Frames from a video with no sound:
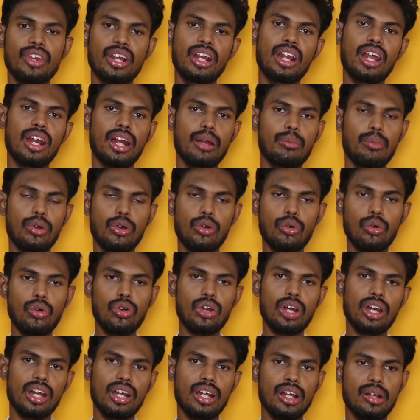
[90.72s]
இல்லை நம்ம
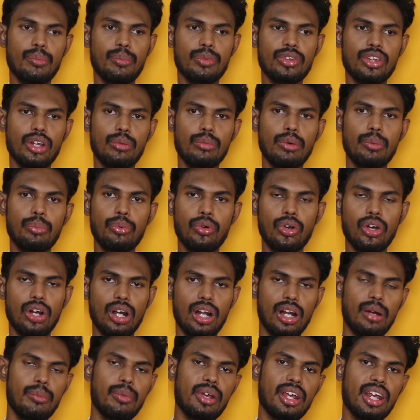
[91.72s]
கோர்லேயே நம்ம திரும்ப
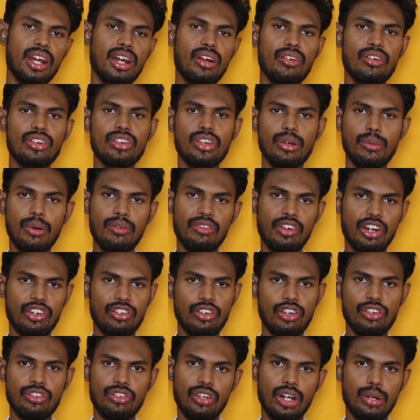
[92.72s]
போகலாம் நம்ம கெரியர் வந்து திரும்ப
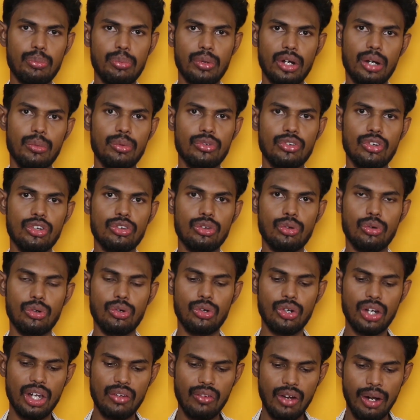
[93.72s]
ஃப்ரெஷ்ஷாக ஸ்டார்ட் பண்ணலாம்னு சொல்லி
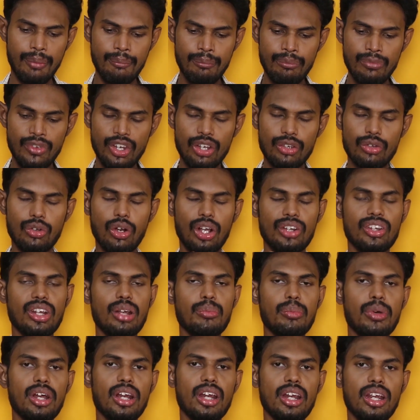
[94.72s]
தோணும் ஓகேவா ஸோ அந்த
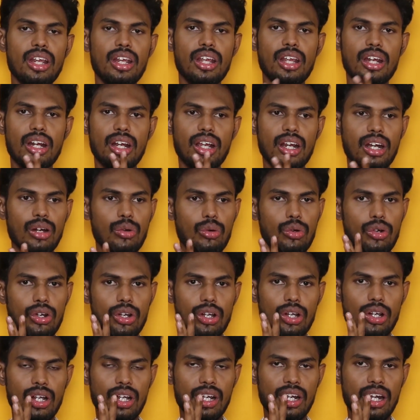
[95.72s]
மாதிரி இருக்கிற ஒரு
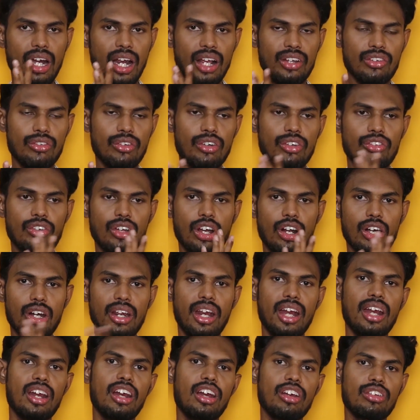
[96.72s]
கிராஜுவேட்ஸ் ஆர்
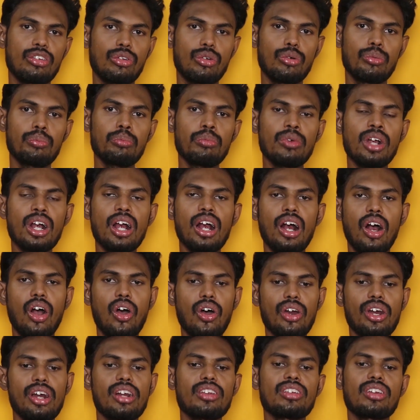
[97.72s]
கேண்டிடேட்ஸ்க்கும்
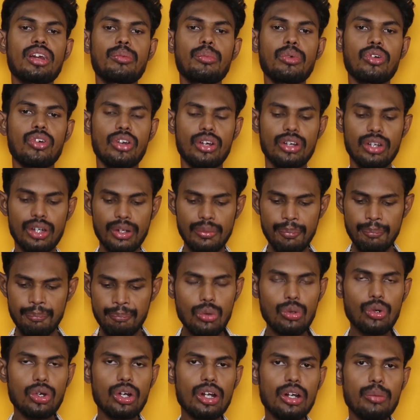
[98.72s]
ஆர்டர்ஸ் நமக்கு வந்து
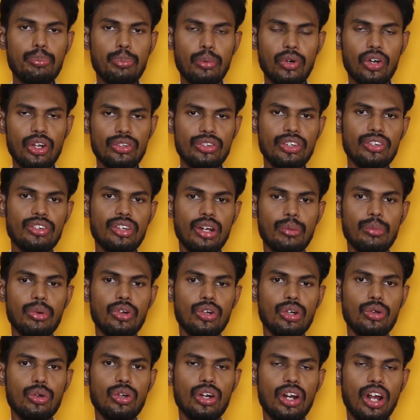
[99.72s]
ஒரு ப்ராசஸ் நமக்கு வந்து